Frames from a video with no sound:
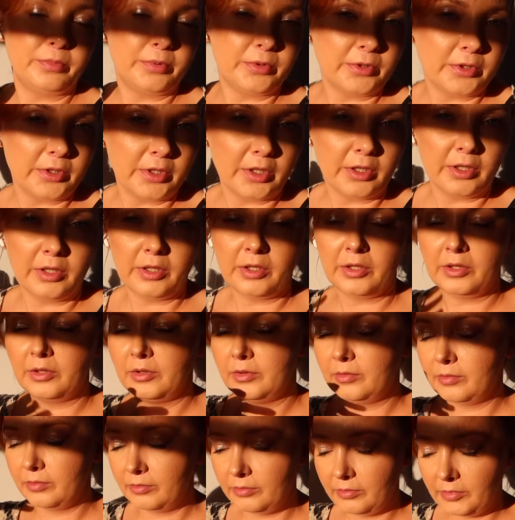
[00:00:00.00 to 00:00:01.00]

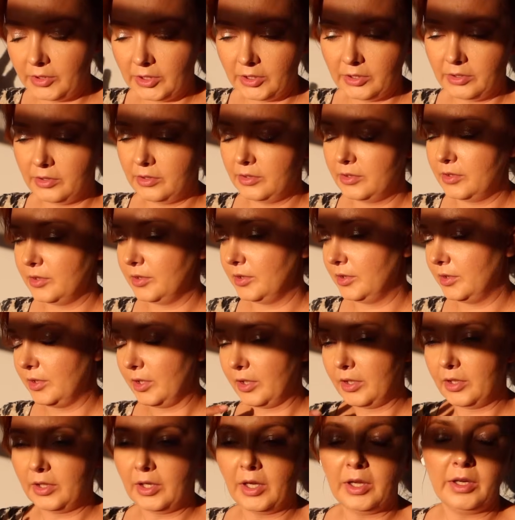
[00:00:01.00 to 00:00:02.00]
przemienić i
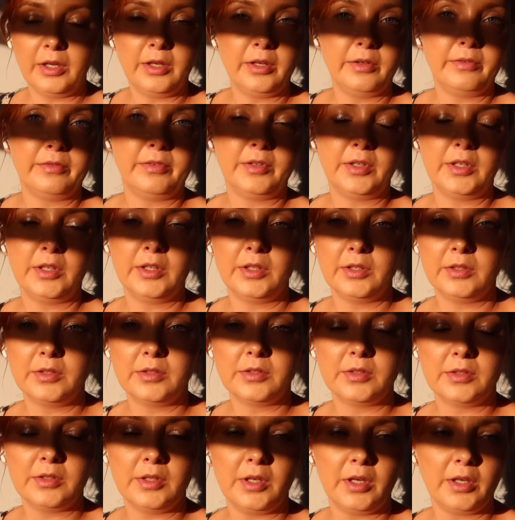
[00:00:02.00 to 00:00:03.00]
tak dalej, więc
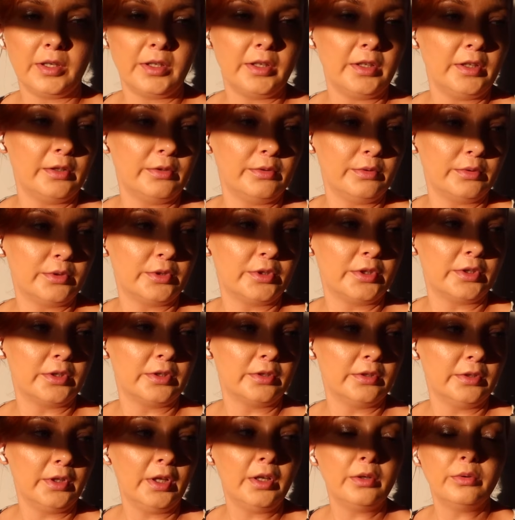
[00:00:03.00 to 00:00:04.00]
takie już
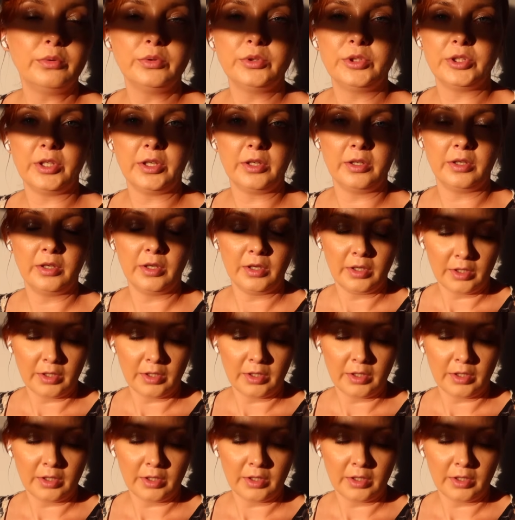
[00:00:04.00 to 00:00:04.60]
na luzie